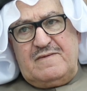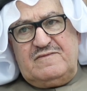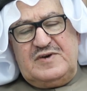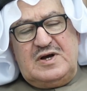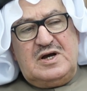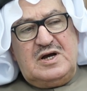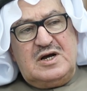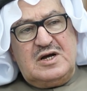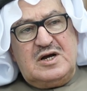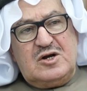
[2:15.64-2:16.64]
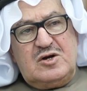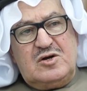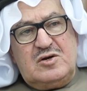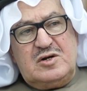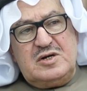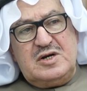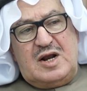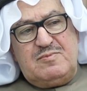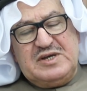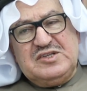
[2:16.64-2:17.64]

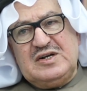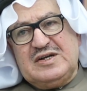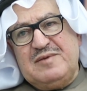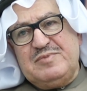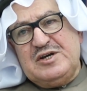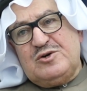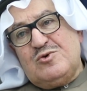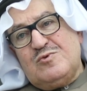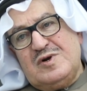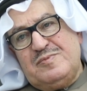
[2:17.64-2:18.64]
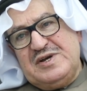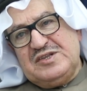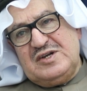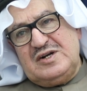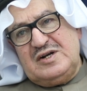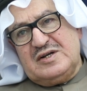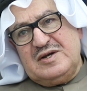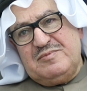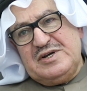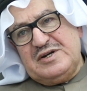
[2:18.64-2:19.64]
فالبيت الكبير هو البيت
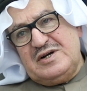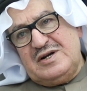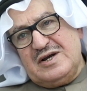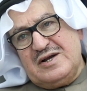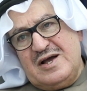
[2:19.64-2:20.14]
الكبير اللي